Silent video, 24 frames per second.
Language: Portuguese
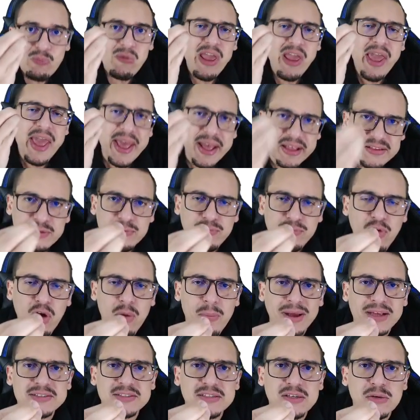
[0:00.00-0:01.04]
essa
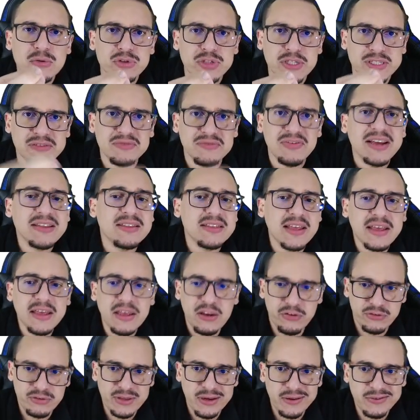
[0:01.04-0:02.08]
informação, gente, vai ter
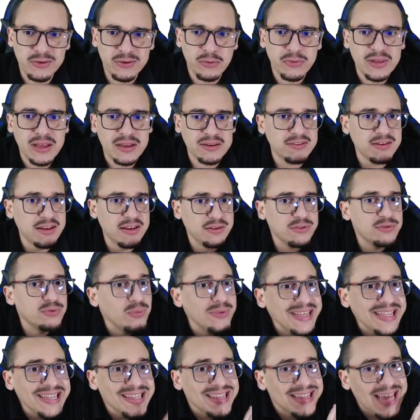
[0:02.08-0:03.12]
restrição de acesso
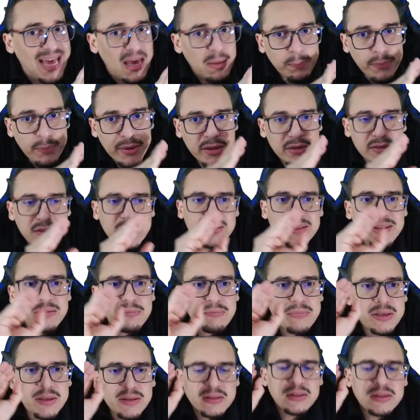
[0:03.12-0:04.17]

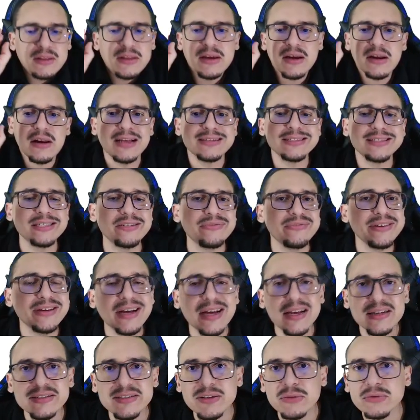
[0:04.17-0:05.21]
independentemente de
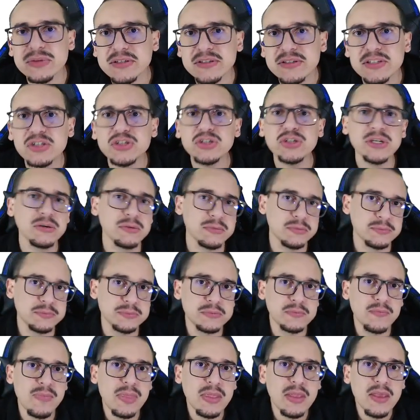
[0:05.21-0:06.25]
classificação de sigilo.
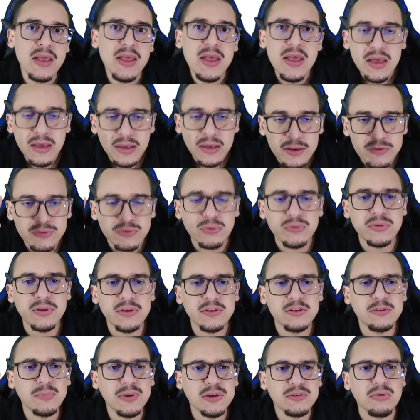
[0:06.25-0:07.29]
Isso
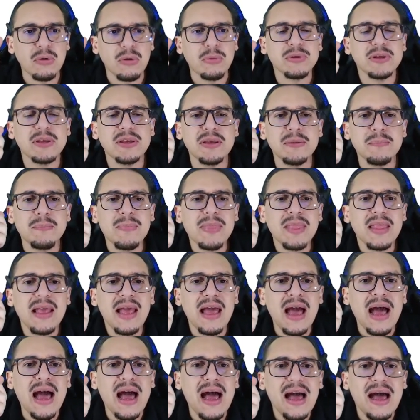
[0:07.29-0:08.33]
diz, pessoal, que
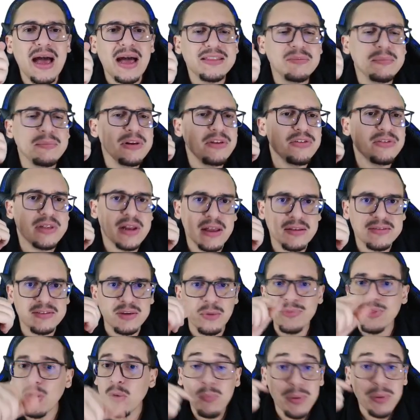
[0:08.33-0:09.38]
a administração
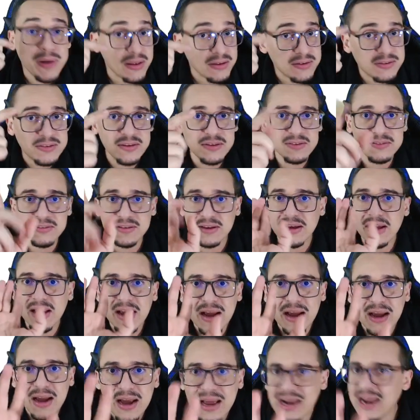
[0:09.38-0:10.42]
não precisa
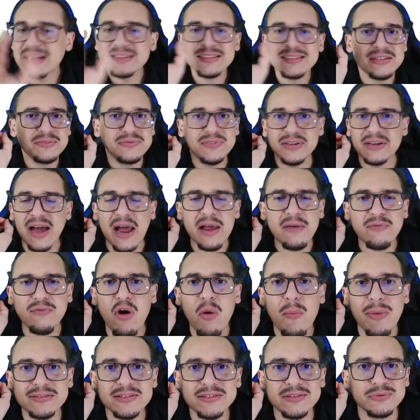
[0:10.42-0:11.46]
classificar a
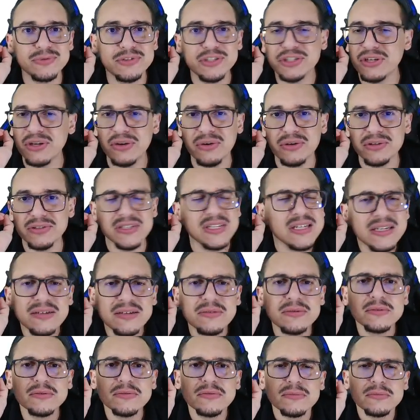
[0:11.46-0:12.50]
informação sigilosa, não.
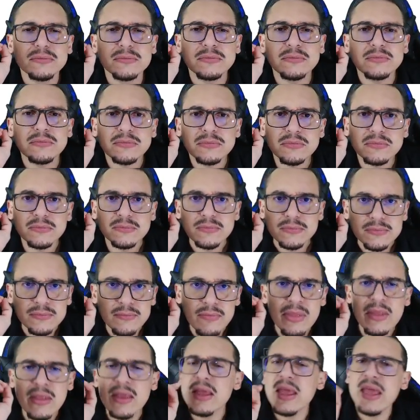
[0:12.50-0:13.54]

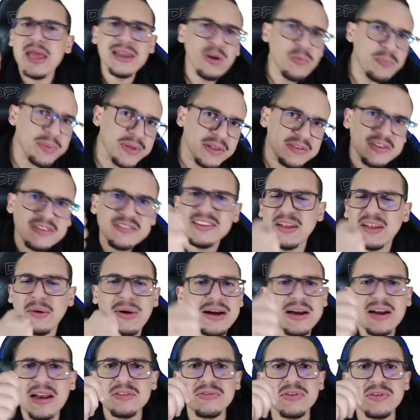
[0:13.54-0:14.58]
Ele não precisa dar uma
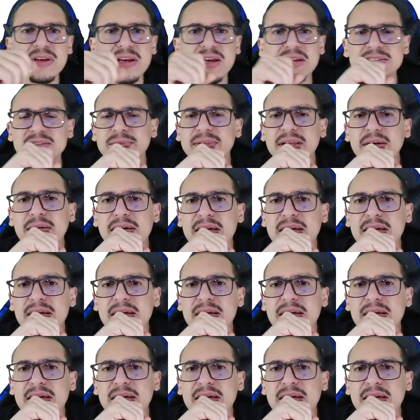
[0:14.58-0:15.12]
classificação, não